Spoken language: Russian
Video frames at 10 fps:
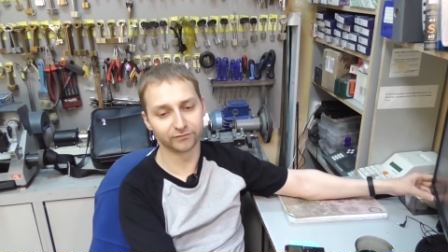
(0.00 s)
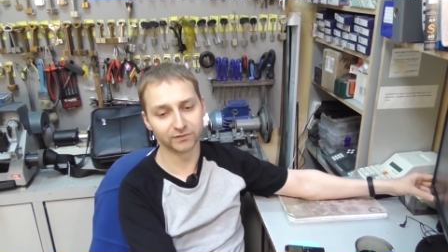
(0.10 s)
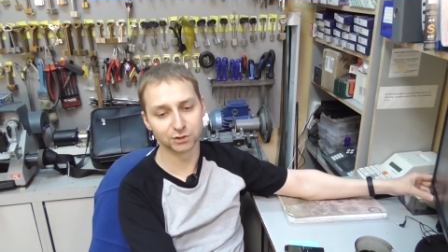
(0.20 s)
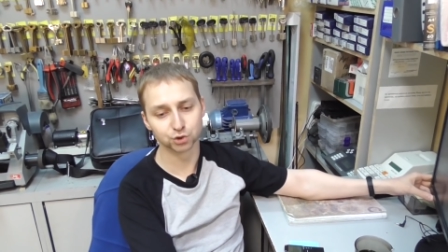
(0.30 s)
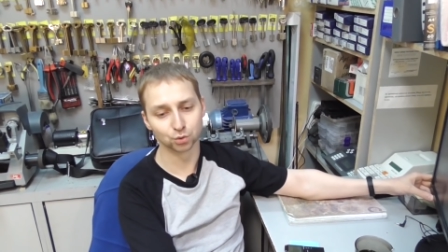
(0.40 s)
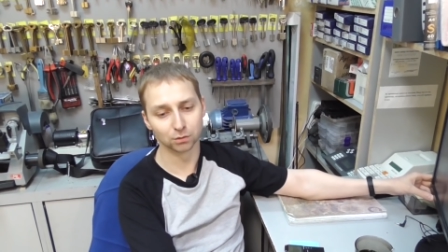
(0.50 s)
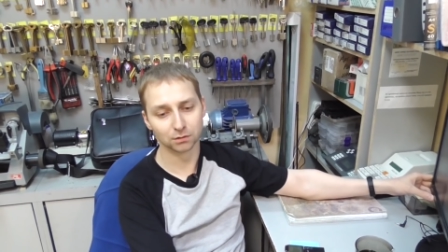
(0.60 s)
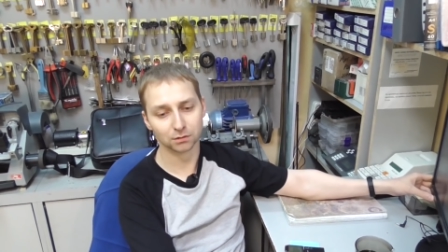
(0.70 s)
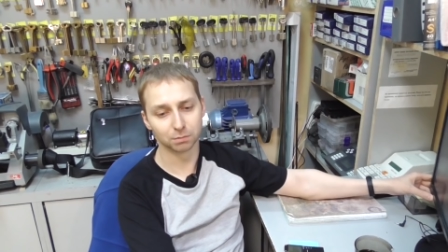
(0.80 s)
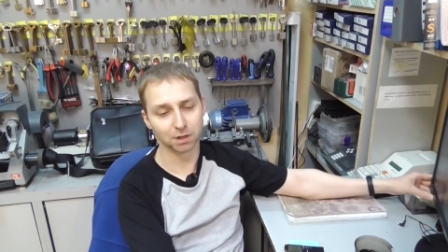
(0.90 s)
внизу
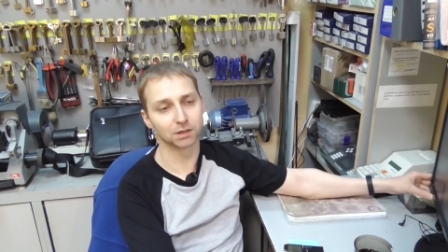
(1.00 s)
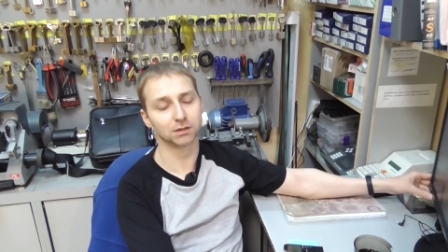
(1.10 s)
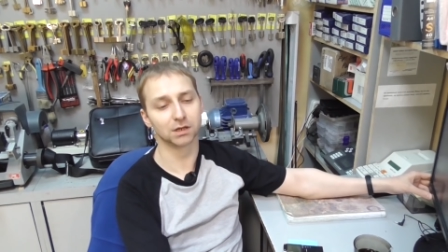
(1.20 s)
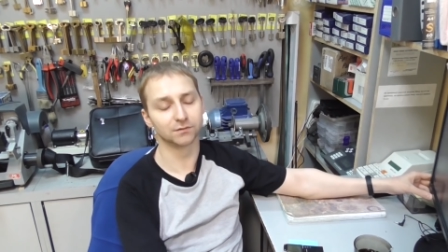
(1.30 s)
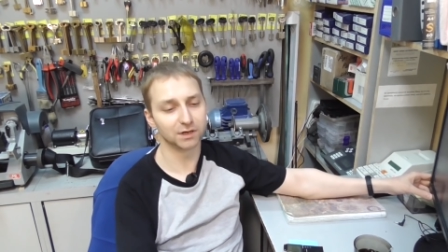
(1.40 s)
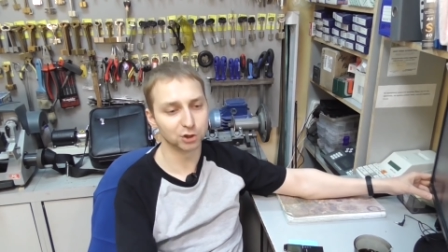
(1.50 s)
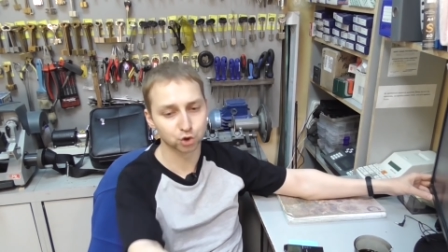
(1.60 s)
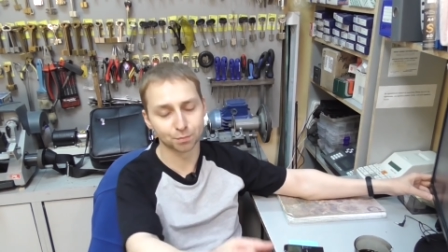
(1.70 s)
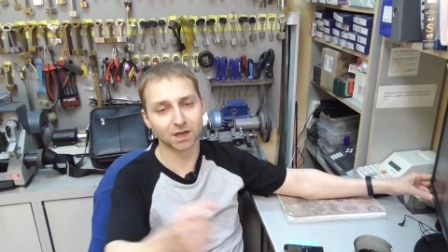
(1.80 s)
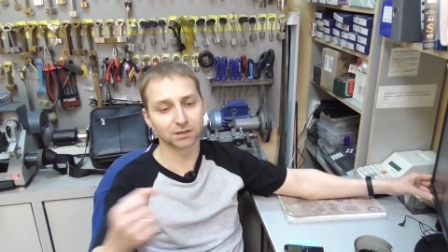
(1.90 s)
полотна двери,
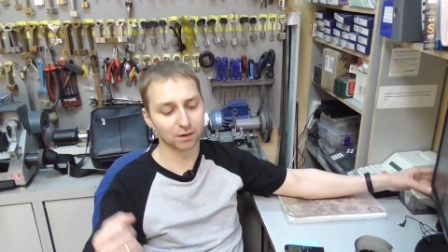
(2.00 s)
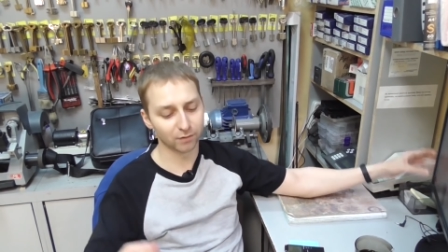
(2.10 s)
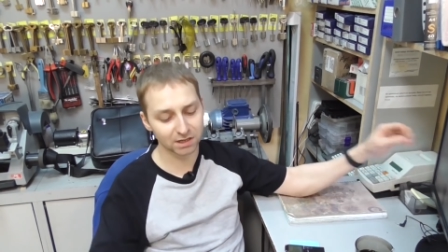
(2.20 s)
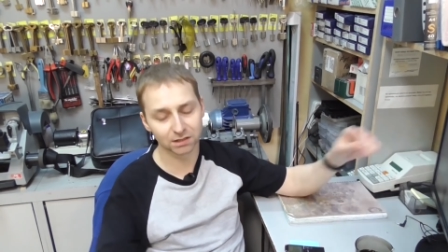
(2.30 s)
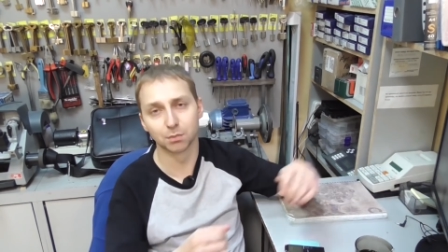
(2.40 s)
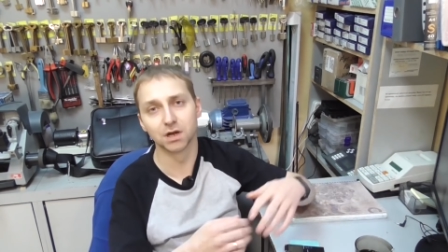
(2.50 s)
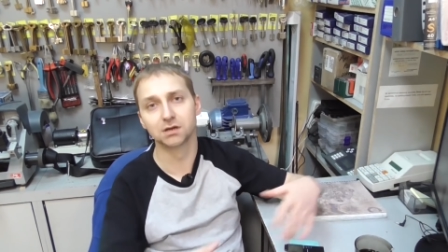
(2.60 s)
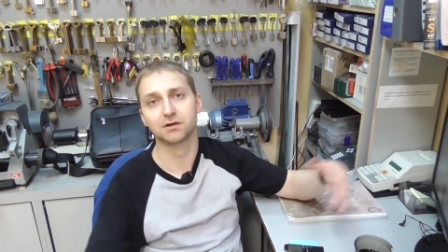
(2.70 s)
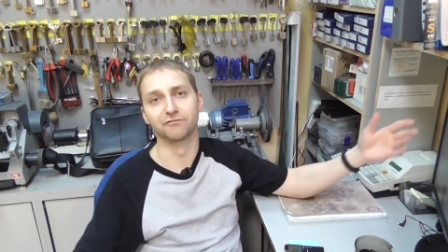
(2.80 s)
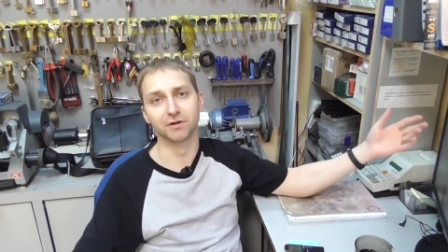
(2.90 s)
что при открывании это
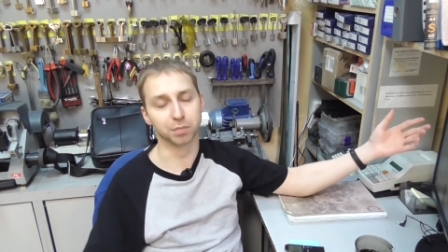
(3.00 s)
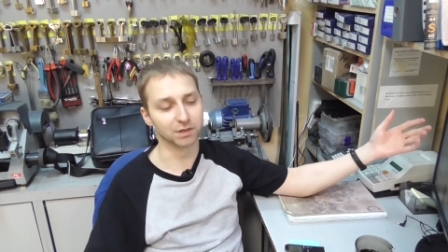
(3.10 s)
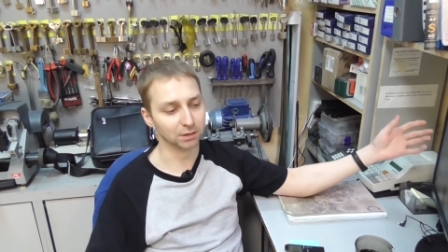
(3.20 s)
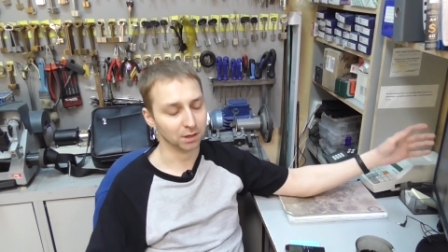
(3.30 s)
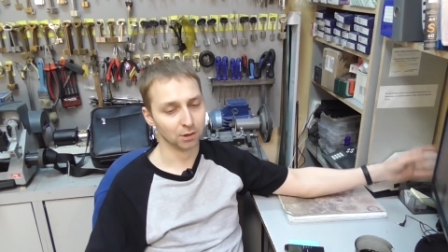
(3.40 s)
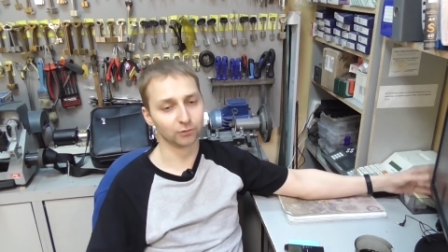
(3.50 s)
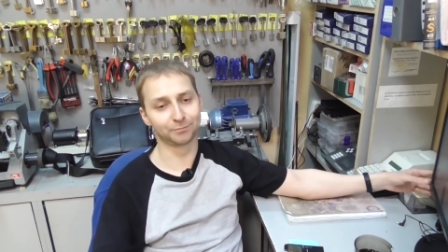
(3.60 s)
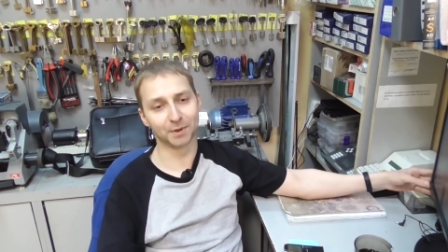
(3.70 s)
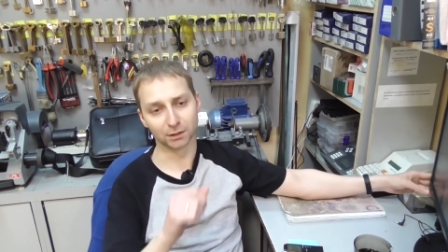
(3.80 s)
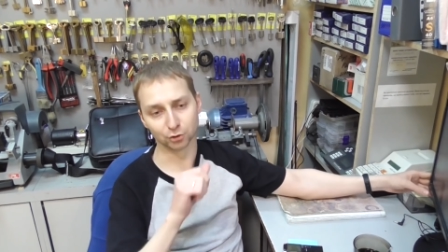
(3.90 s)
маленькое выпадет. Вот
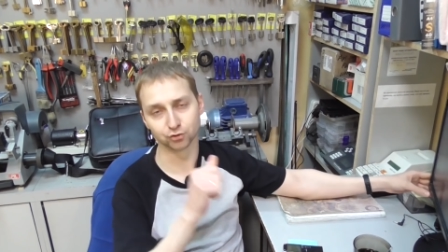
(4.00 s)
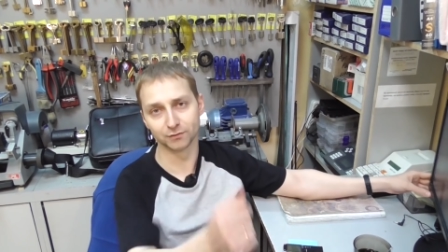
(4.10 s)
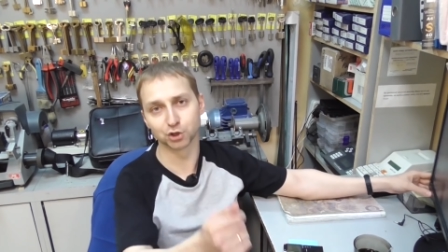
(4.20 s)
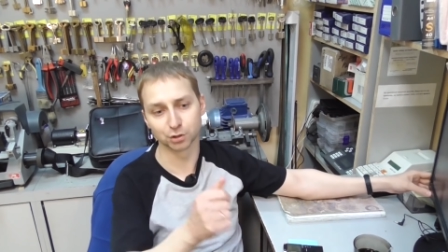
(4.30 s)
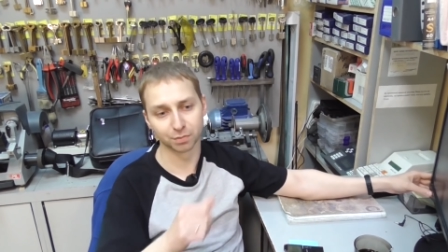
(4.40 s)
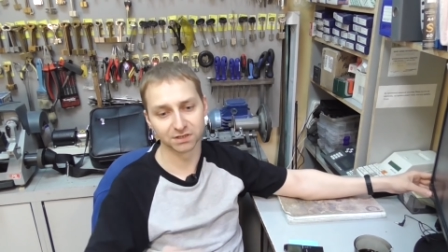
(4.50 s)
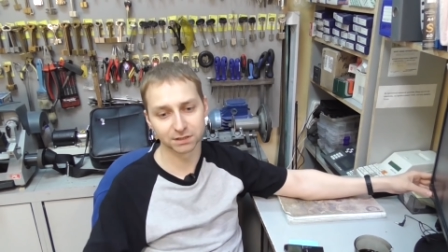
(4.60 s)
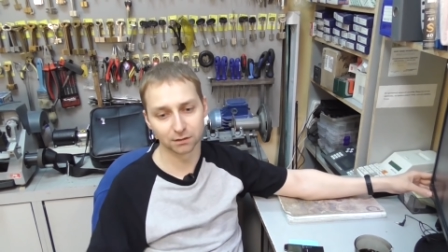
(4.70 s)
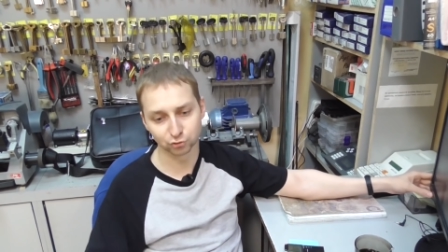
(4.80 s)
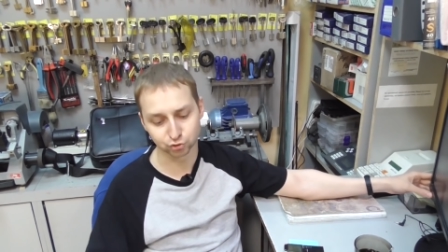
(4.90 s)
в пятницу вечером
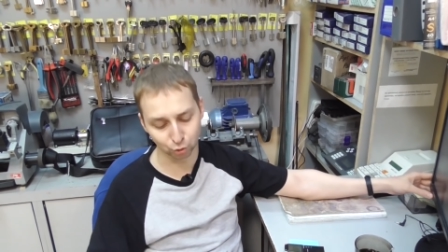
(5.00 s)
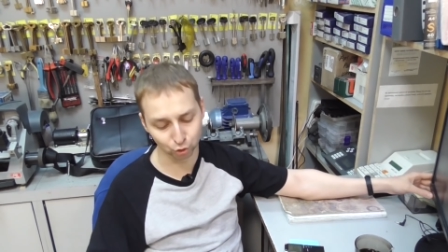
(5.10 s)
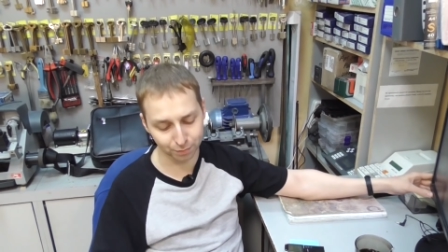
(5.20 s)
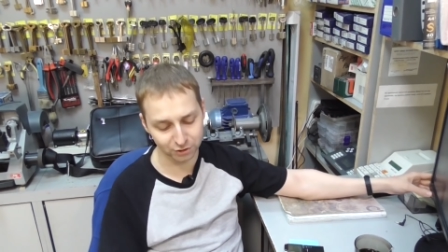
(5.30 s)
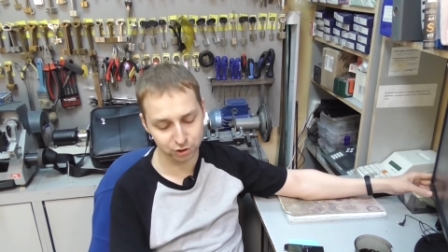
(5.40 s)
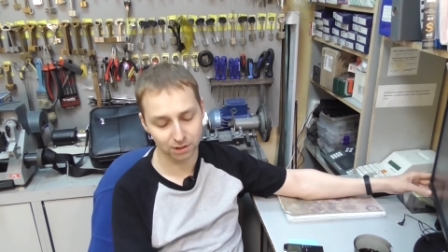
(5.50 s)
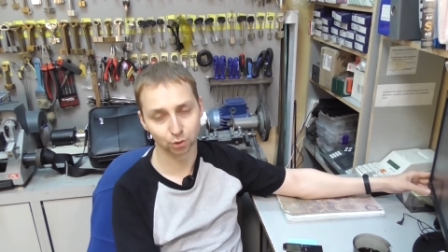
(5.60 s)
поставили, в субботу пришли,